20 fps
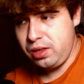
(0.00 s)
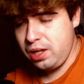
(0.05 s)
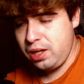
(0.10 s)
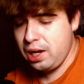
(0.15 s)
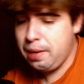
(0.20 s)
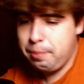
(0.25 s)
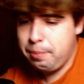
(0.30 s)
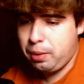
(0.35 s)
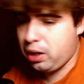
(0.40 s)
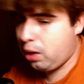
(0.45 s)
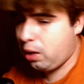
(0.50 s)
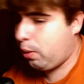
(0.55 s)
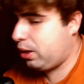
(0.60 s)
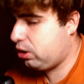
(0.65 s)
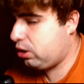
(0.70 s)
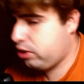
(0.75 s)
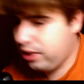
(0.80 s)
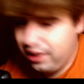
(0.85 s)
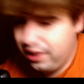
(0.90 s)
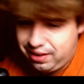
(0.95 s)
Porque
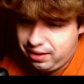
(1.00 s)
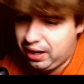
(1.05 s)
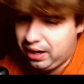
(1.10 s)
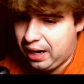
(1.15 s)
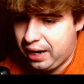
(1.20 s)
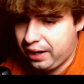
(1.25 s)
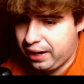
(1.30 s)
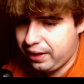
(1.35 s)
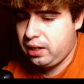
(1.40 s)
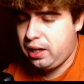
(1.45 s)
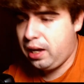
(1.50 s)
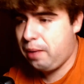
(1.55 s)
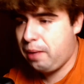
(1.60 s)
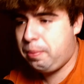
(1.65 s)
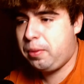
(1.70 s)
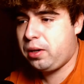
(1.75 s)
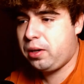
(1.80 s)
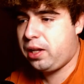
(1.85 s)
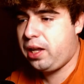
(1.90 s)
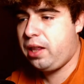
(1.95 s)
cuando se te hace larga es
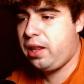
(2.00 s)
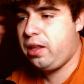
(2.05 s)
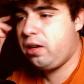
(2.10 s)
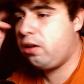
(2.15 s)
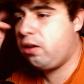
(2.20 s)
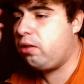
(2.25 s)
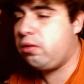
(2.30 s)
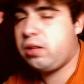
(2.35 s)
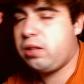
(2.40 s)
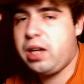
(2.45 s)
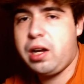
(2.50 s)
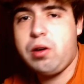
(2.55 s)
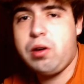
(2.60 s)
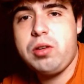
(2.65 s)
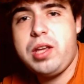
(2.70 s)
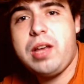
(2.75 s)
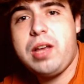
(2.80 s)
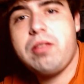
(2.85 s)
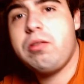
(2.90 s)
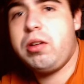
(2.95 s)
porque digo, qué
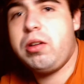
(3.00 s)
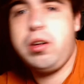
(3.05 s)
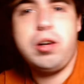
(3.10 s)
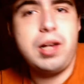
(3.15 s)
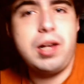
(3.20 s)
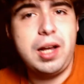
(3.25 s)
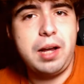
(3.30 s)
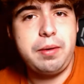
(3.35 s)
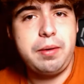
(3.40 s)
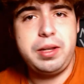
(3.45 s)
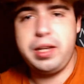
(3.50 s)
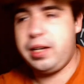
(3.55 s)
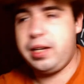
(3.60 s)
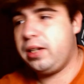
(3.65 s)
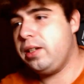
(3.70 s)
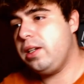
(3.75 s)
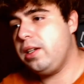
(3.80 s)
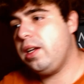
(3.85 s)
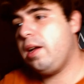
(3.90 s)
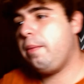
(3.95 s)
coñazo, quiero que acabe ya.
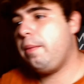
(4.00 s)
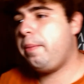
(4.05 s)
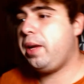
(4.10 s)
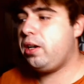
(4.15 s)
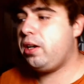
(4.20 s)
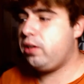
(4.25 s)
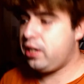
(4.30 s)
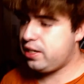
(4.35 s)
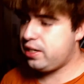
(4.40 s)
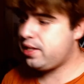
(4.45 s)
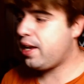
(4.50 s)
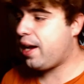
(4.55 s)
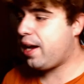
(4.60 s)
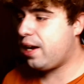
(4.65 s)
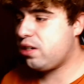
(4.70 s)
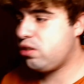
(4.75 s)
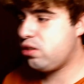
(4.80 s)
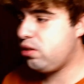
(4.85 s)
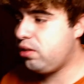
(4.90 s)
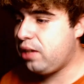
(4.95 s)
Pero en este
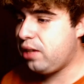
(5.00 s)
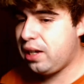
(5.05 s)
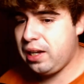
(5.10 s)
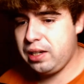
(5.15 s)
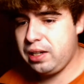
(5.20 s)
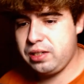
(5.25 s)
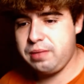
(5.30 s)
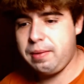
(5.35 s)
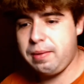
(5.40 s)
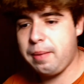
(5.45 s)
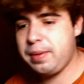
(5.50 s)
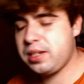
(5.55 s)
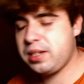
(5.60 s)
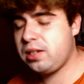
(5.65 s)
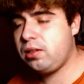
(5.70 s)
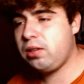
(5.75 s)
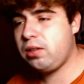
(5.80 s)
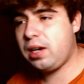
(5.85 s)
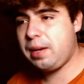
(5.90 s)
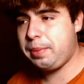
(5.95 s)
caso eh, se me ha
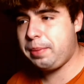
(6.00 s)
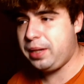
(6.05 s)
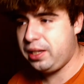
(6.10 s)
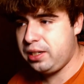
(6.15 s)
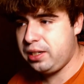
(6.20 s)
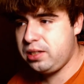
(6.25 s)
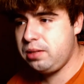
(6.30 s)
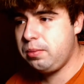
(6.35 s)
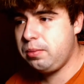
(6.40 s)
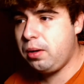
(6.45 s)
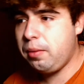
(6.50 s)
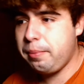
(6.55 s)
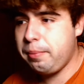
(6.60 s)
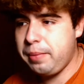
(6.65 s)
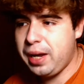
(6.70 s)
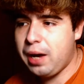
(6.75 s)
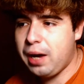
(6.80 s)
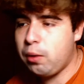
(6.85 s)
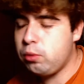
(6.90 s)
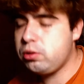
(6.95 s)
pasado rapidísimo,
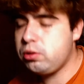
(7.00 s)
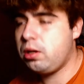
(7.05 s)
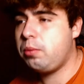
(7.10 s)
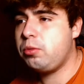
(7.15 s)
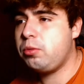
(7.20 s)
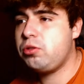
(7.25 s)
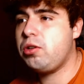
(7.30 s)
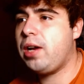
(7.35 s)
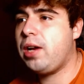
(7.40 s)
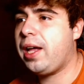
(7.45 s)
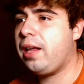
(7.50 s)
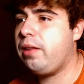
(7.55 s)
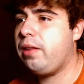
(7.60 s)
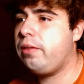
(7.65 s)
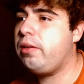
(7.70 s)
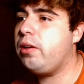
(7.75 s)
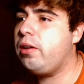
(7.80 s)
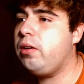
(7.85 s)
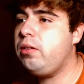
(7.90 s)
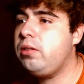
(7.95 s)
me ha gustado mucho la
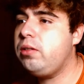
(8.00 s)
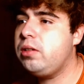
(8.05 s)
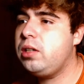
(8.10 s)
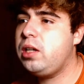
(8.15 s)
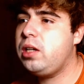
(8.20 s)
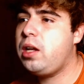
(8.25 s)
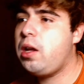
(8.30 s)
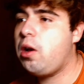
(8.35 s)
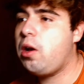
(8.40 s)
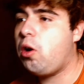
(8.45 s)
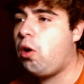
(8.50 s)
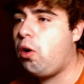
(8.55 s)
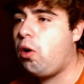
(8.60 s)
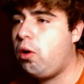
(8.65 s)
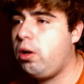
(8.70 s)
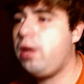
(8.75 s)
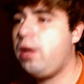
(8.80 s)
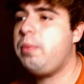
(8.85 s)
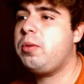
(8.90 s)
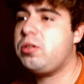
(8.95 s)
canción
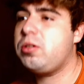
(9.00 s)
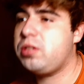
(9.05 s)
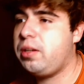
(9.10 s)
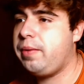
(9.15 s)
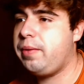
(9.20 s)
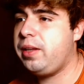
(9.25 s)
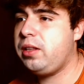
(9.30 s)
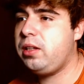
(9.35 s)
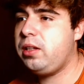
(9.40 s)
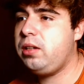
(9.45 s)
ole por Seventeen,